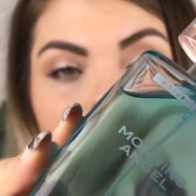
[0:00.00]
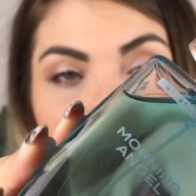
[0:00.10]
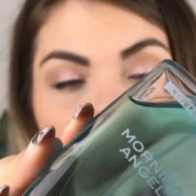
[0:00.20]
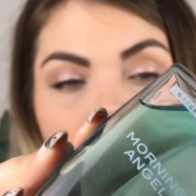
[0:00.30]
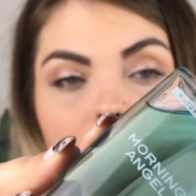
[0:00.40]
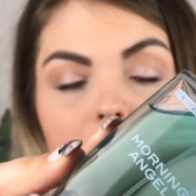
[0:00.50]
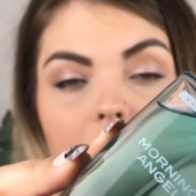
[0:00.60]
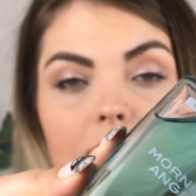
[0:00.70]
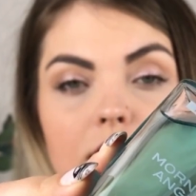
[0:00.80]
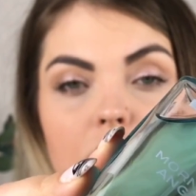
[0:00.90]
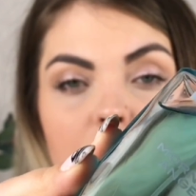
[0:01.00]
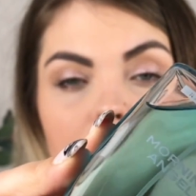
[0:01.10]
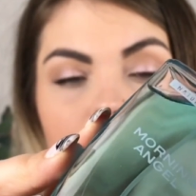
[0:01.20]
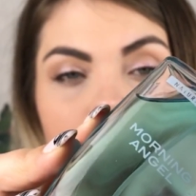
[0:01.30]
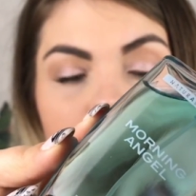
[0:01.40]
довольно-таки
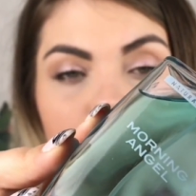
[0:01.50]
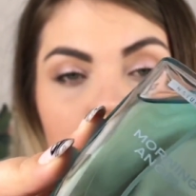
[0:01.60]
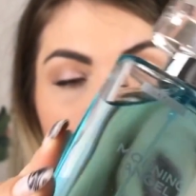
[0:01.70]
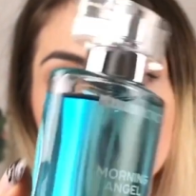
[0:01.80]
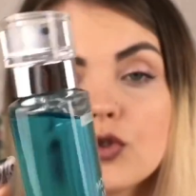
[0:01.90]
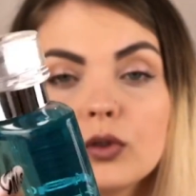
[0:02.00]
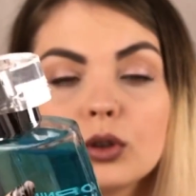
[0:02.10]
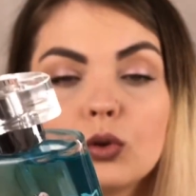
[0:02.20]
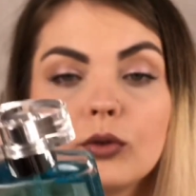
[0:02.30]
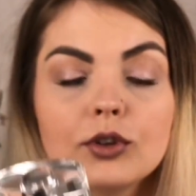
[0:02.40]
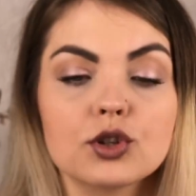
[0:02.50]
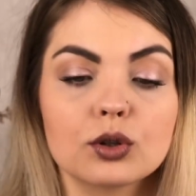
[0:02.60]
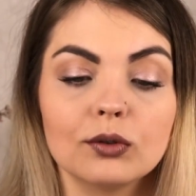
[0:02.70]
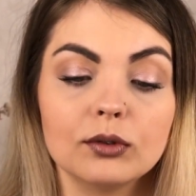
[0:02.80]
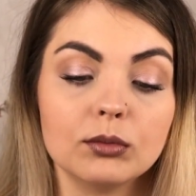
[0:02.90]
лаконичный, простой, ничего такого
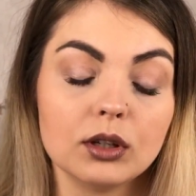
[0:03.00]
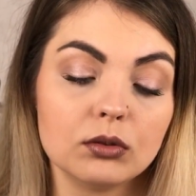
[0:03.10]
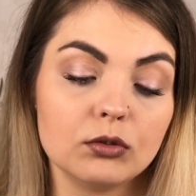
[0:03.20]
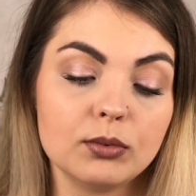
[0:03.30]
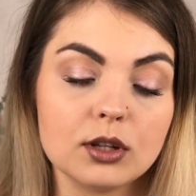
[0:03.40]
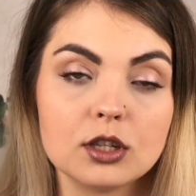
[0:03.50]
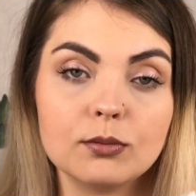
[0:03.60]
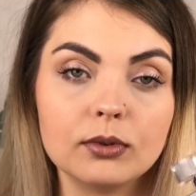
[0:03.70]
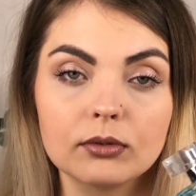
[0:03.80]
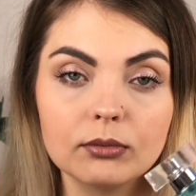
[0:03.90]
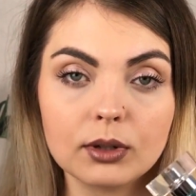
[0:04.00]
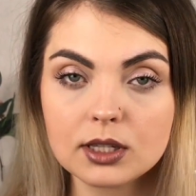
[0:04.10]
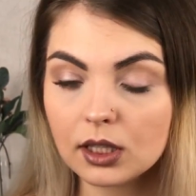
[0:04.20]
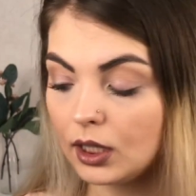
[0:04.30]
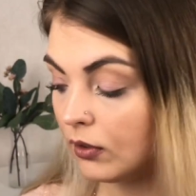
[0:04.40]
вычурного в нем нет, но в принципе
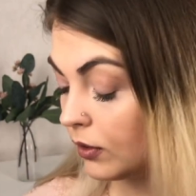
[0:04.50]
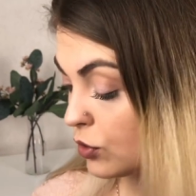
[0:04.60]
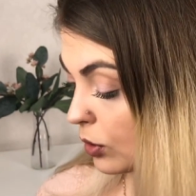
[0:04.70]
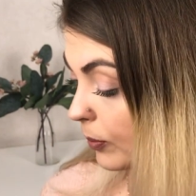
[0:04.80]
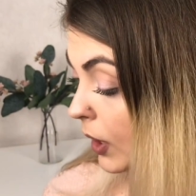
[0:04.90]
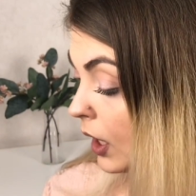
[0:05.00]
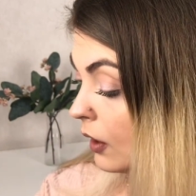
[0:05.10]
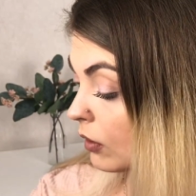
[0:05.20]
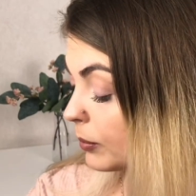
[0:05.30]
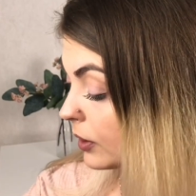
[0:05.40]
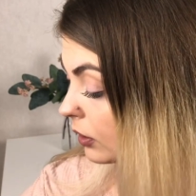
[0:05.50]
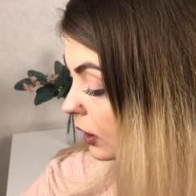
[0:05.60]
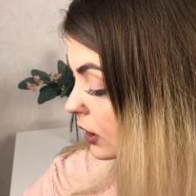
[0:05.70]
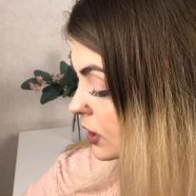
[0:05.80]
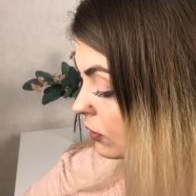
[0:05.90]
простота во всем. Во-первых,
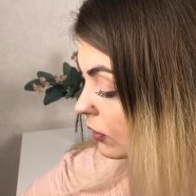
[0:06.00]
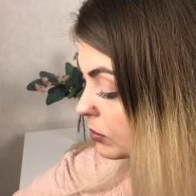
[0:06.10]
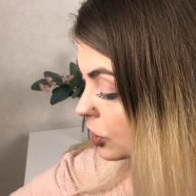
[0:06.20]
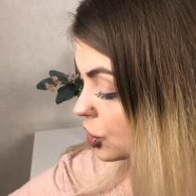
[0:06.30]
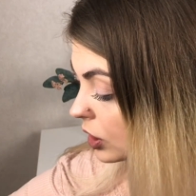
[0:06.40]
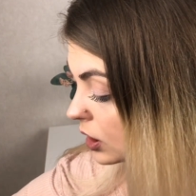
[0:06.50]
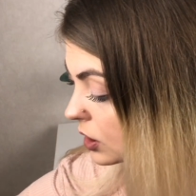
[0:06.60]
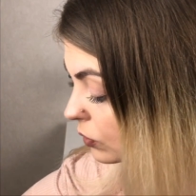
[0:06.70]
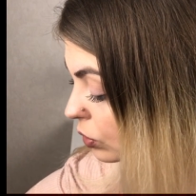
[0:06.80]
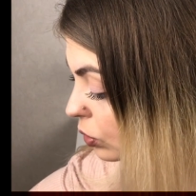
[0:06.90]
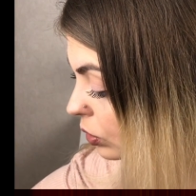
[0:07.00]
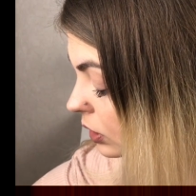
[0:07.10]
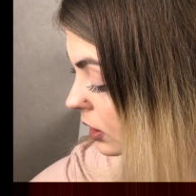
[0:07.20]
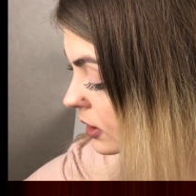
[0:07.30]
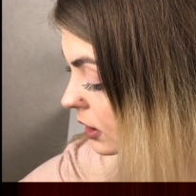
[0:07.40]
я хотела вам зачитать его
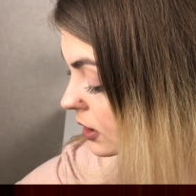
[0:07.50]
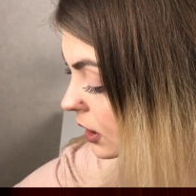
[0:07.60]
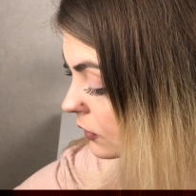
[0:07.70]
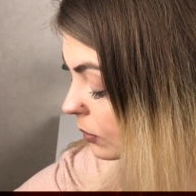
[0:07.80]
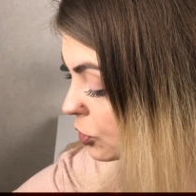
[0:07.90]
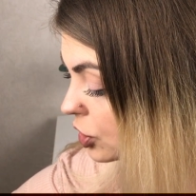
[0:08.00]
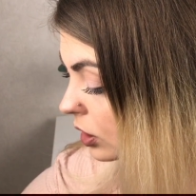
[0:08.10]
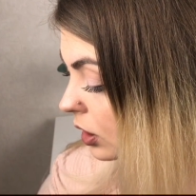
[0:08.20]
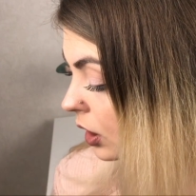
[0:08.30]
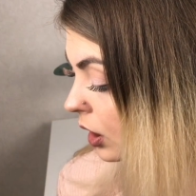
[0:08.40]
ноты, рассказать вообще,